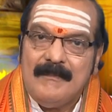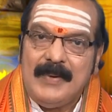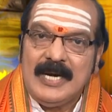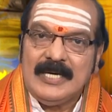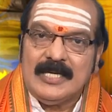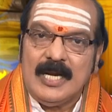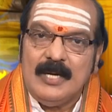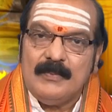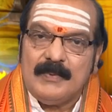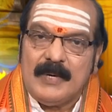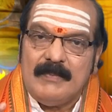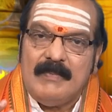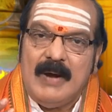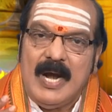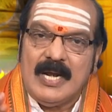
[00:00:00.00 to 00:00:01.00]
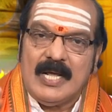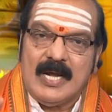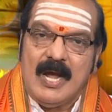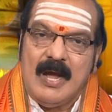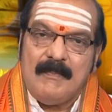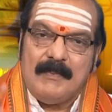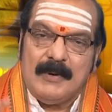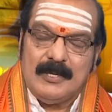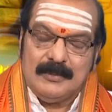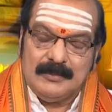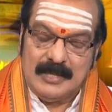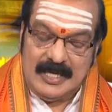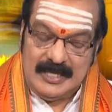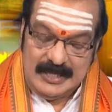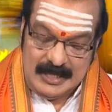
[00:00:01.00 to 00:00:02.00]
పంటలు బ్రహ్మాండంగా
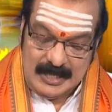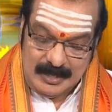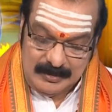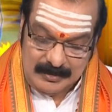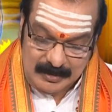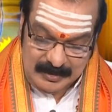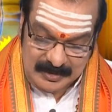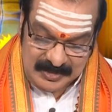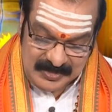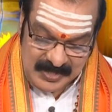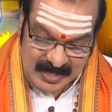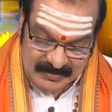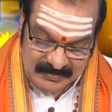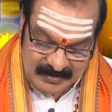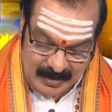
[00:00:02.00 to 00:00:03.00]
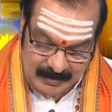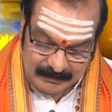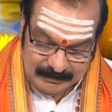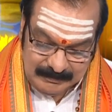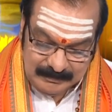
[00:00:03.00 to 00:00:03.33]
పండుతాయి అంటోంది శాస్త్రం